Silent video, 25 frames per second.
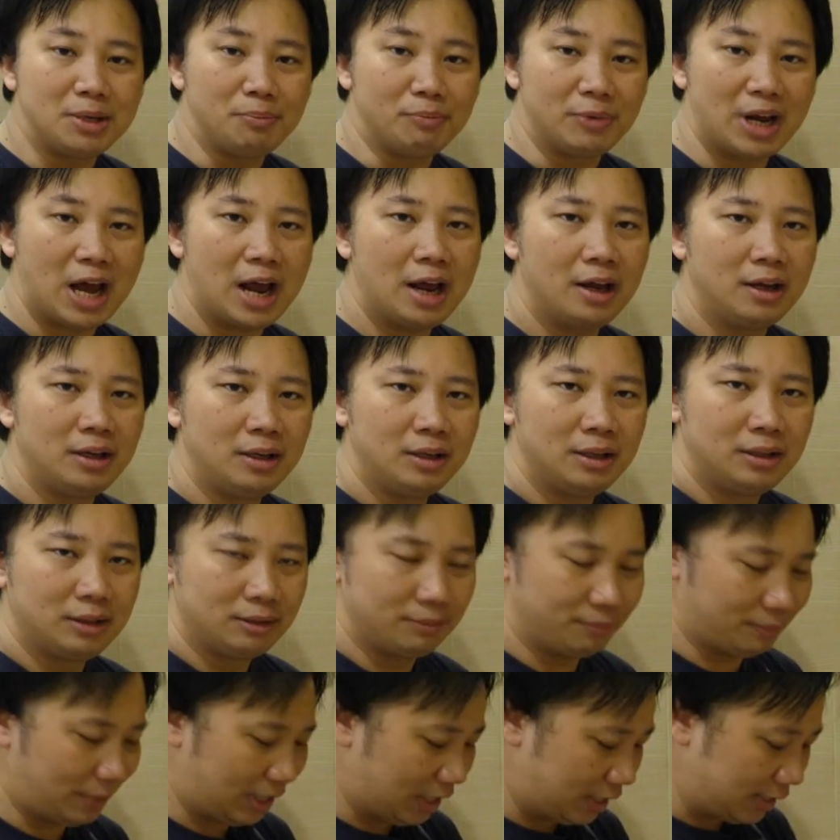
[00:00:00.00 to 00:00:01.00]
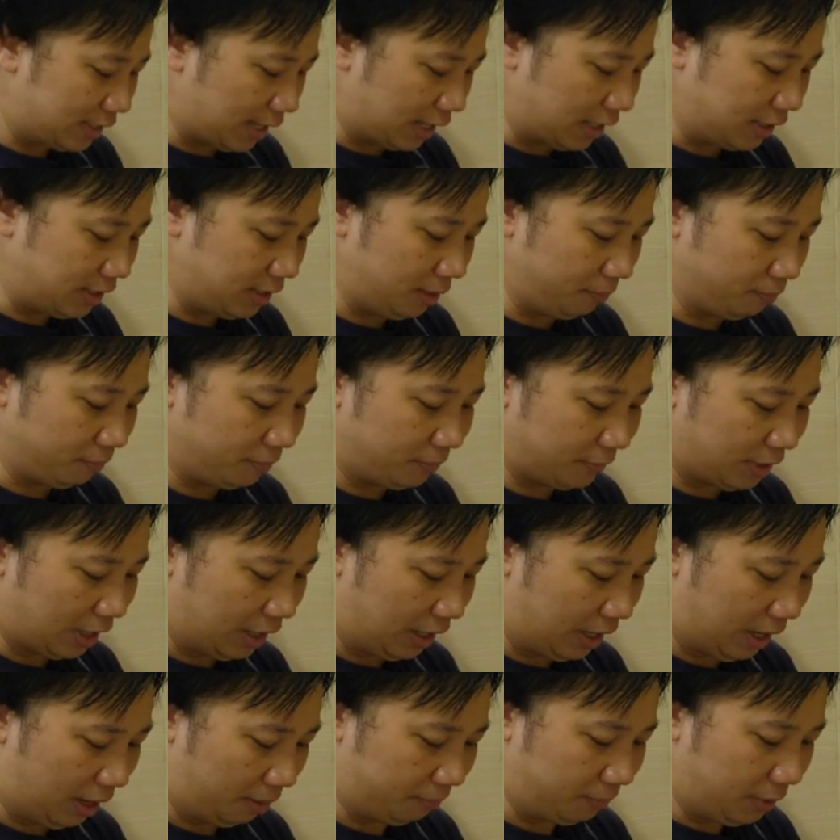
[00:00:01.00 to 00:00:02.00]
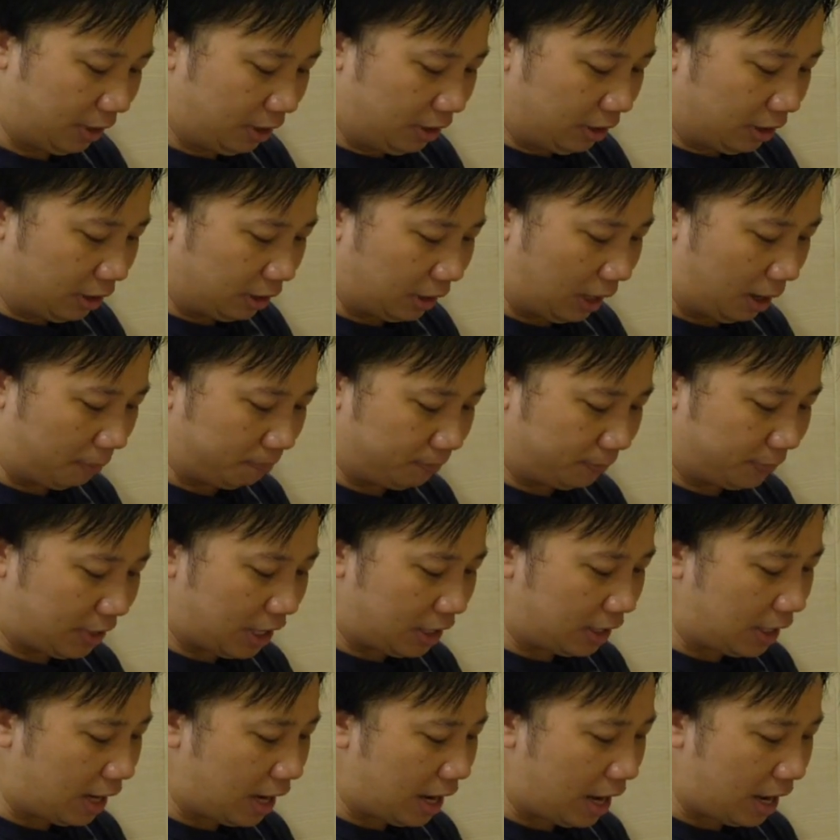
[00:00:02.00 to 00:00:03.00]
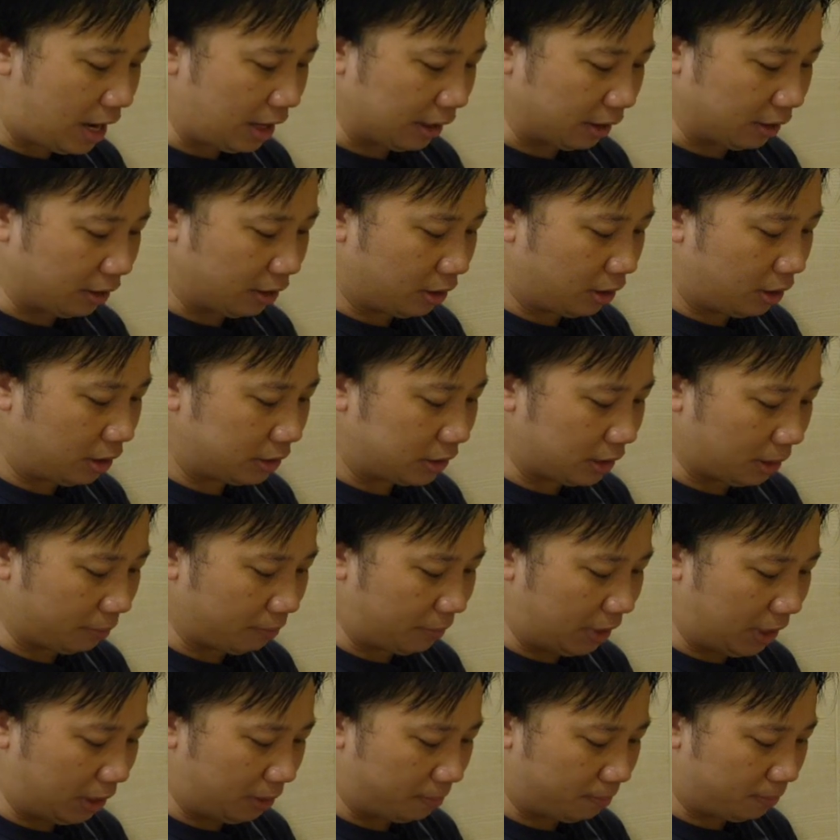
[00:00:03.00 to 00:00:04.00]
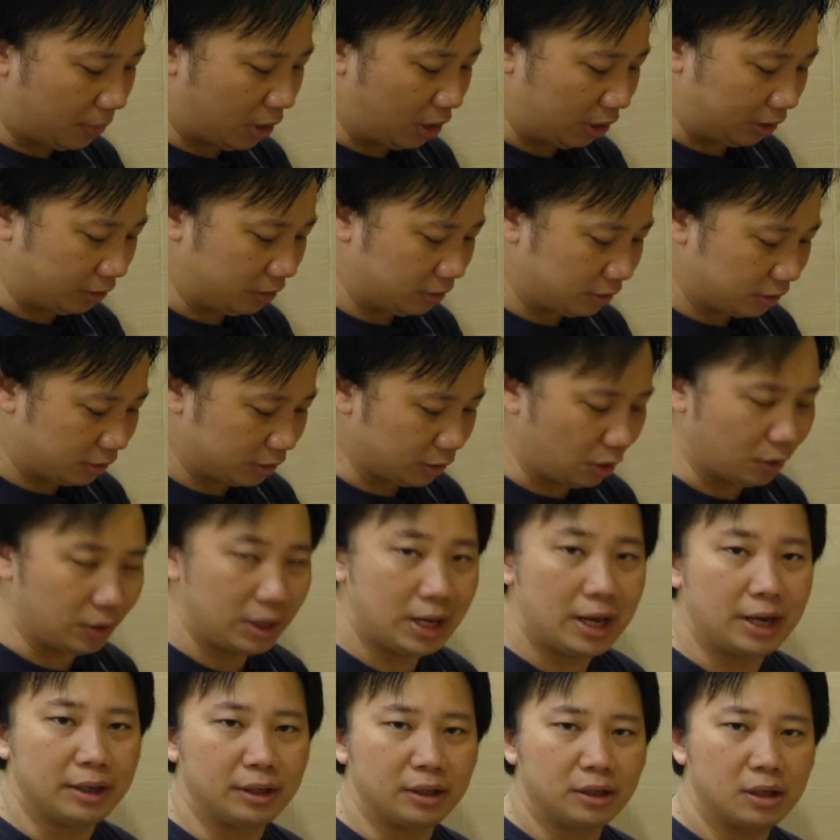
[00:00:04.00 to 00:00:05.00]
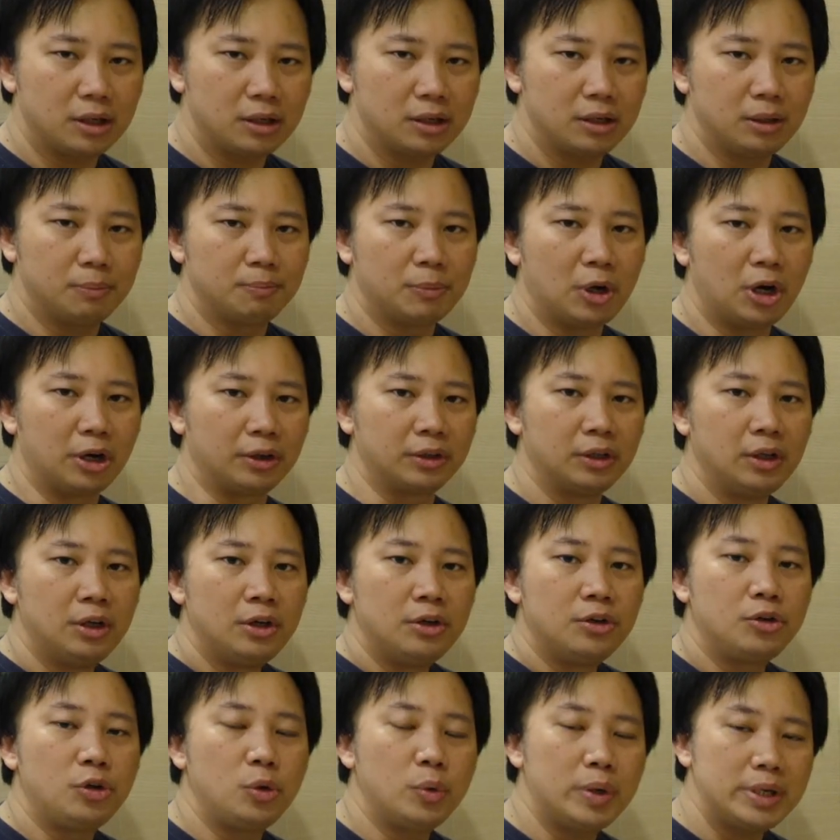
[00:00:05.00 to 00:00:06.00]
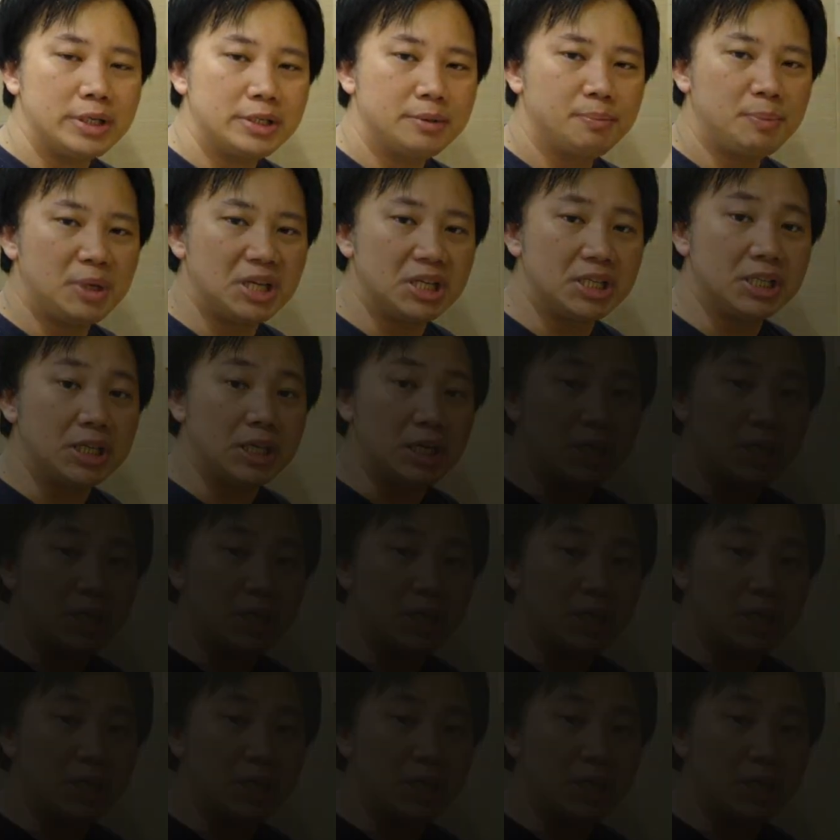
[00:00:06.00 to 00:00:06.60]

ซิมนะ ไม่ได้ใส่ซิมนะครับ กับด้านล่างก็จะมีพอร์ต2อันก็คือพอร์ต USB-C